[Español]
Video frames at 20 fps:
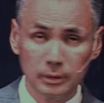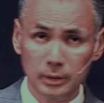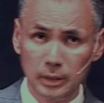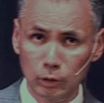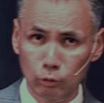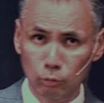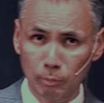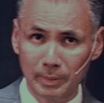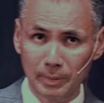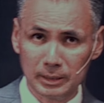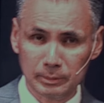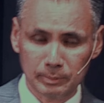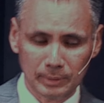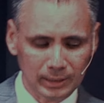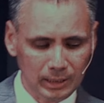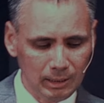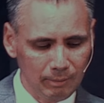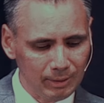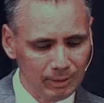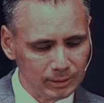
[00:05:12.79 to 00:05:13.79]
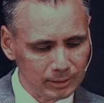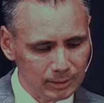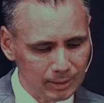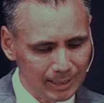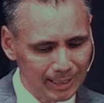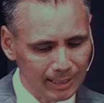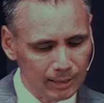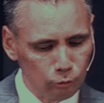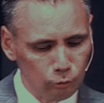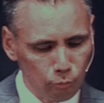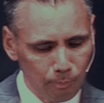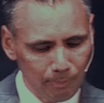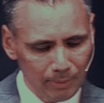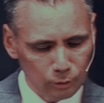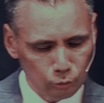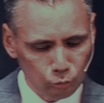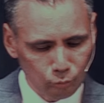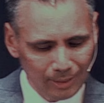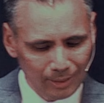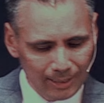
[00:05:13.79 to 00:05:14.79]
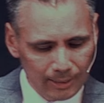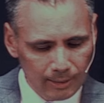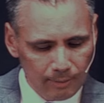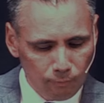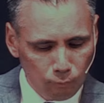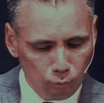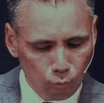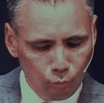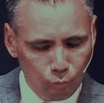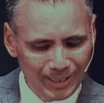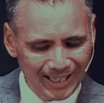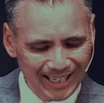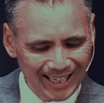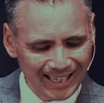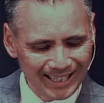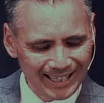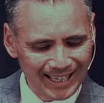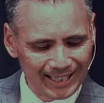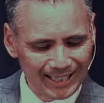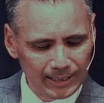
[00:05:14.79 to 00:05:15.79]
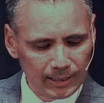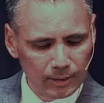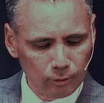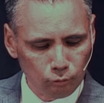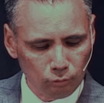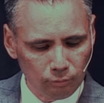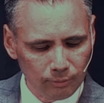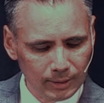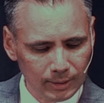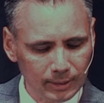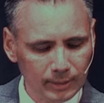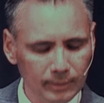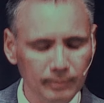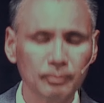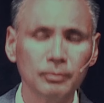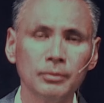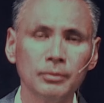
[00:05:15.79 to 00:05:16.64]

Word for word: y tu perspectiva acerca de tu persona influye cada área de tu vida.